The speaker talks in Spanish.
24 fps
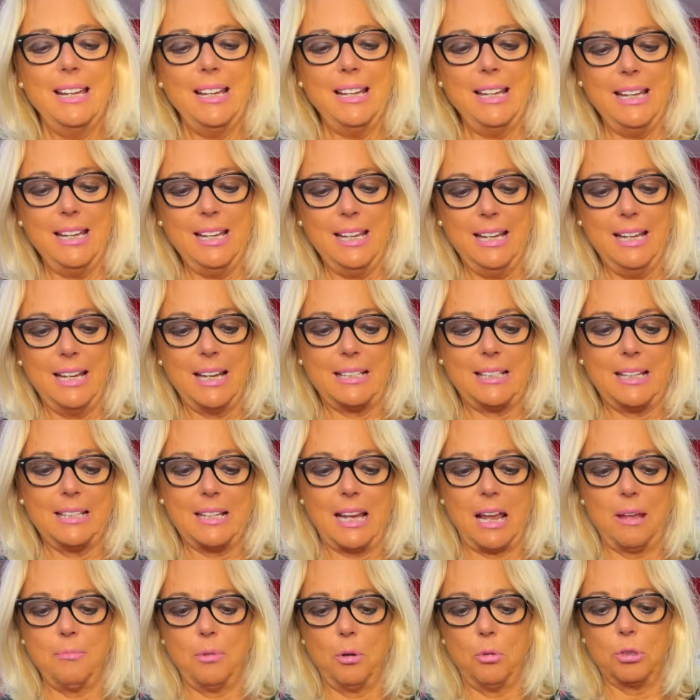Y ya sabéis
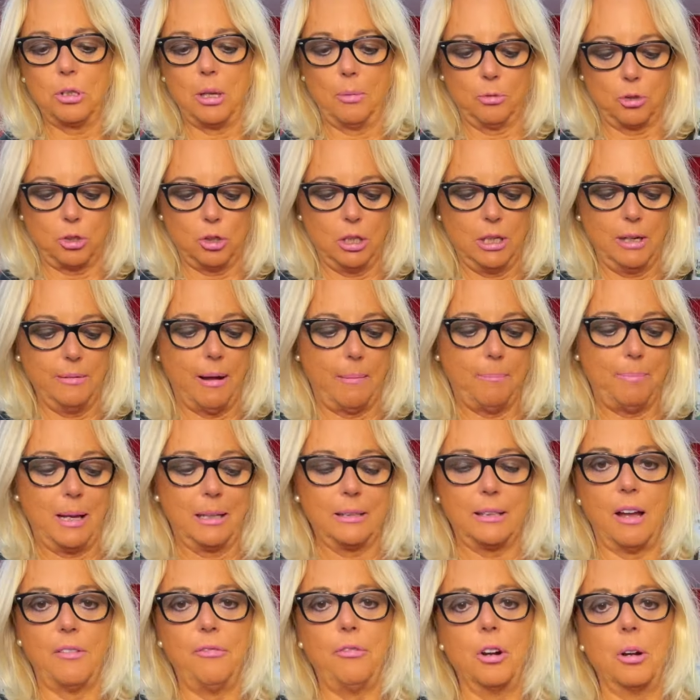que a mí me gusta mucho. Lleva
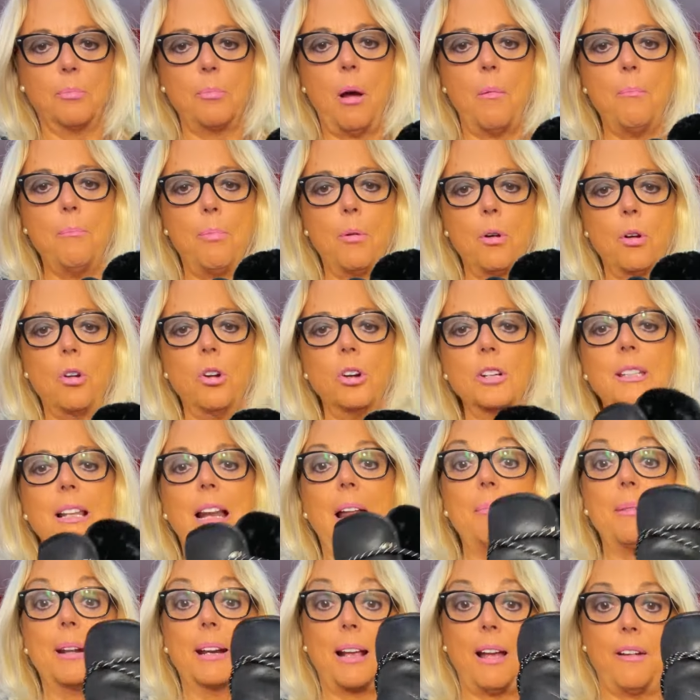plataforma un poco, es de
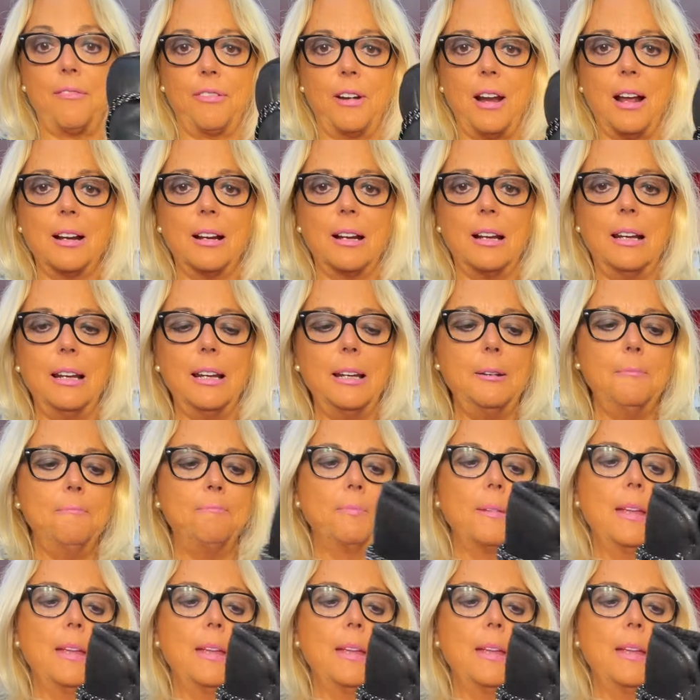la marca Franklin.